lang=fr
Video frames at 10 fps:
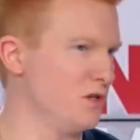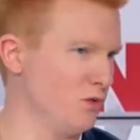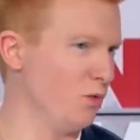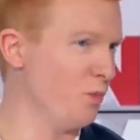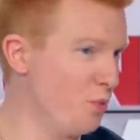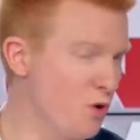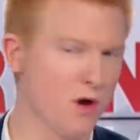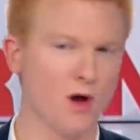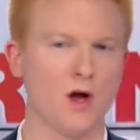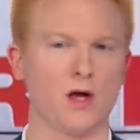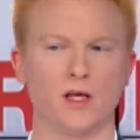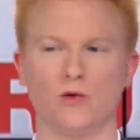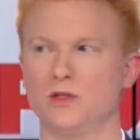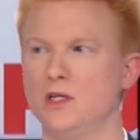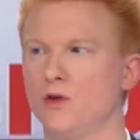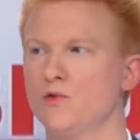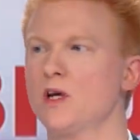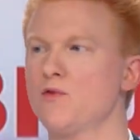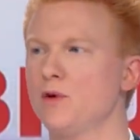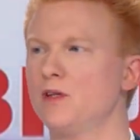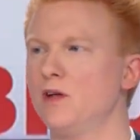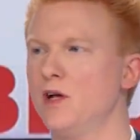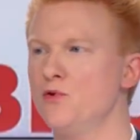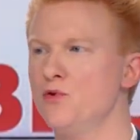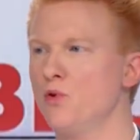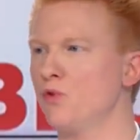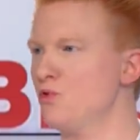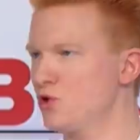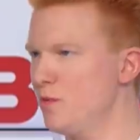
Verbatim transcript: qu'ils en ont peu, qui est de dire nous avons été élus, donc nous